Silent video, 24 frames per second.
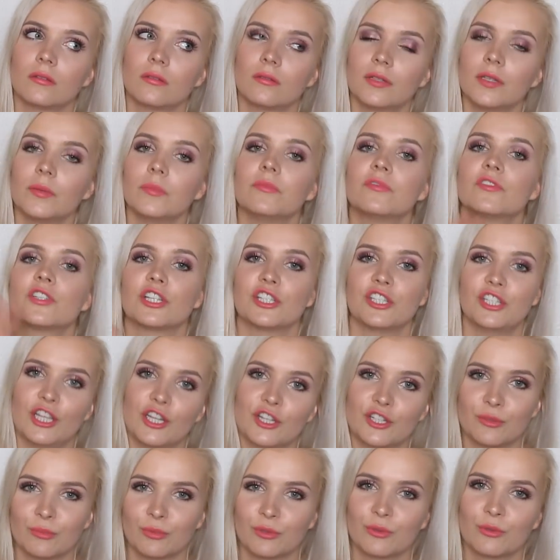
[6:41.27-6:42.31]
tym
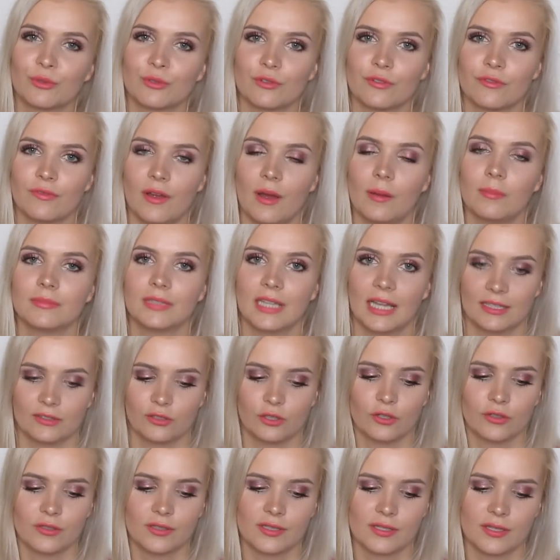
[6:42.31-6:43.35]
wcześniejszym, który używałam na
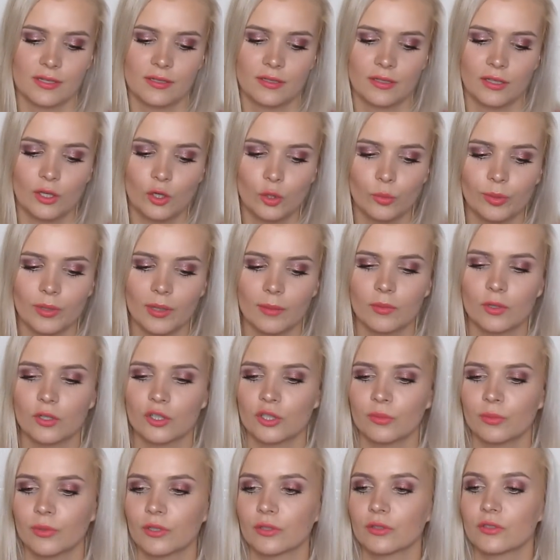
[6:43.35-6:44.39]
noc i kupiłam go,
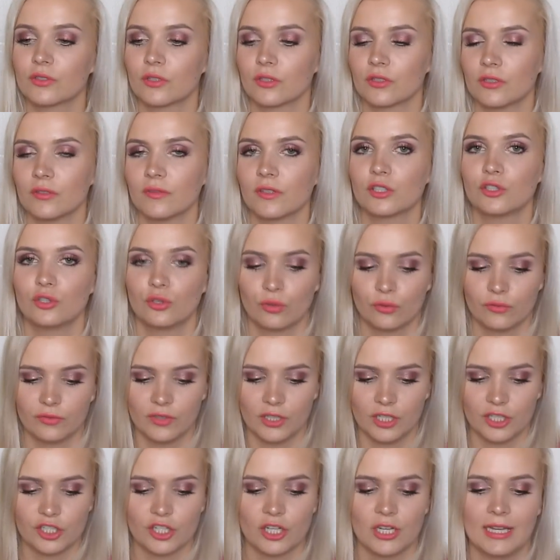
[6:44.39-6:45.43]
żeby go stosować
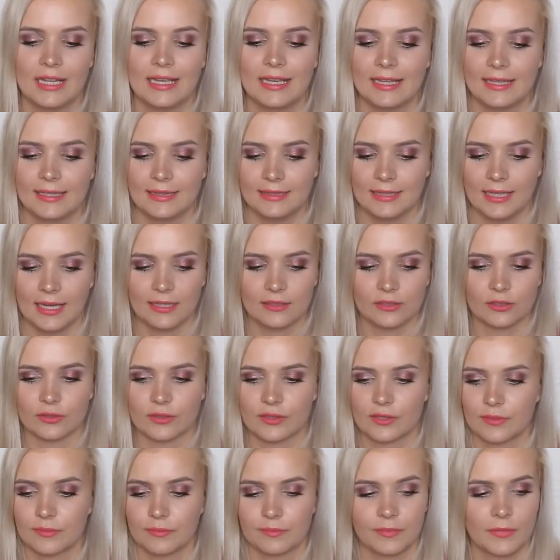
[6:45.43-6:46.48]
również na
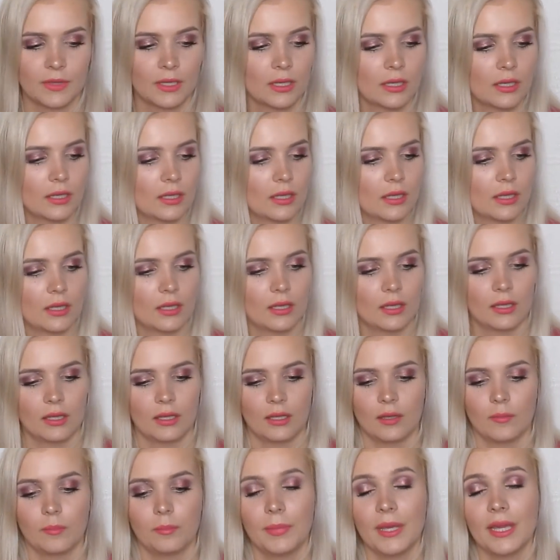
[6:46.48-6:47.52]
noc.
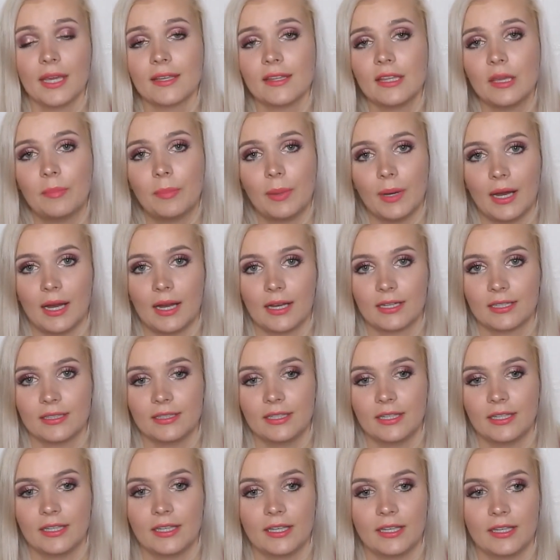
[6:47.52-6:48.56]
Pięknie
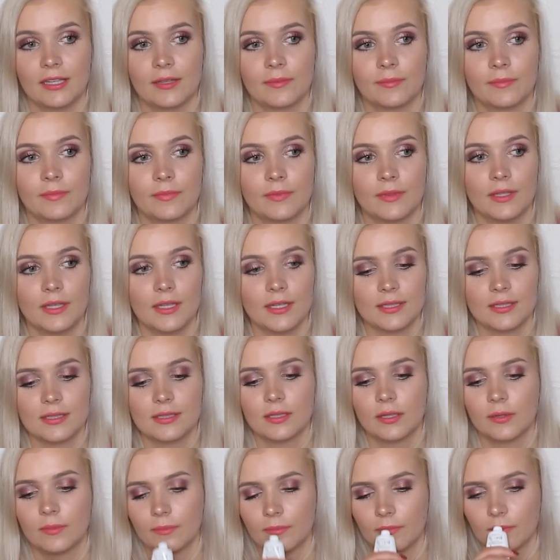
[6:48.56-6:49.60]
pachnie,
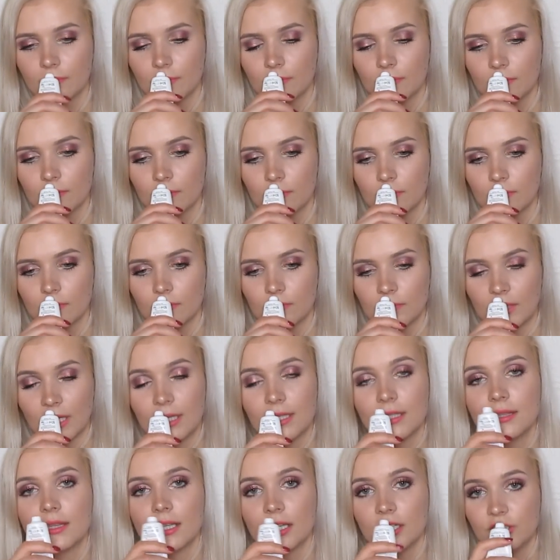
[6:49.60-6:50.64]
jest
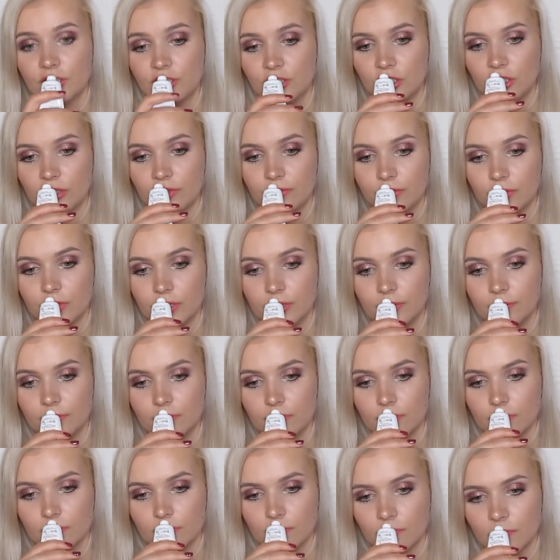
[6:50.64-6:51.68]
taki treściwy.
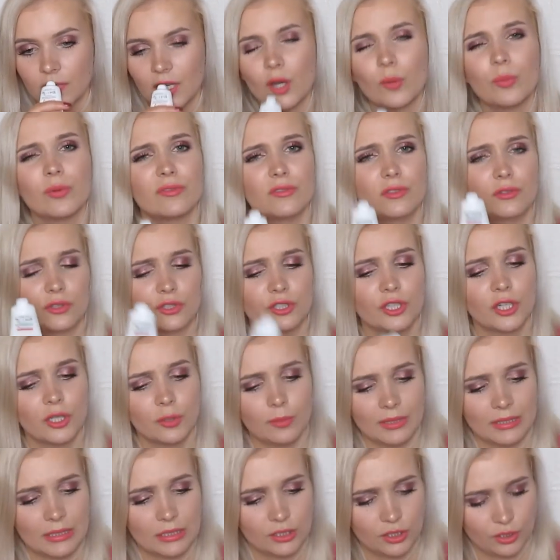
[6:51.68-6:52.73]
Jego powinno się
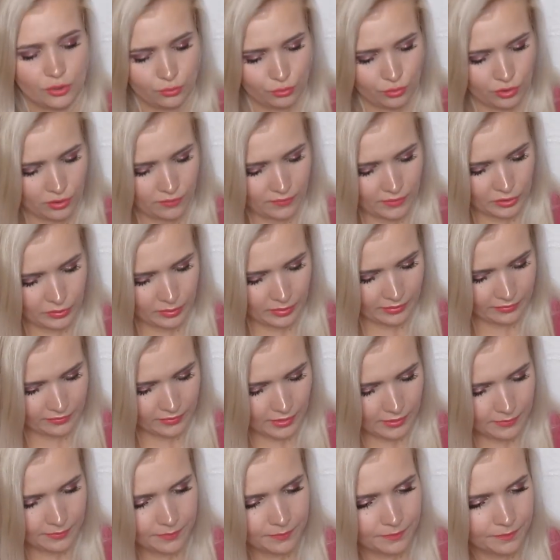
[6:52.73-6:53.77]
chyba na dzień używać,
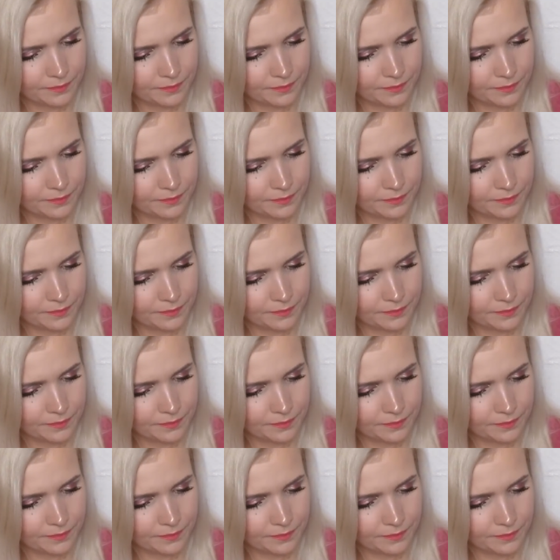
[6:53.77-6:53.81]
prawda?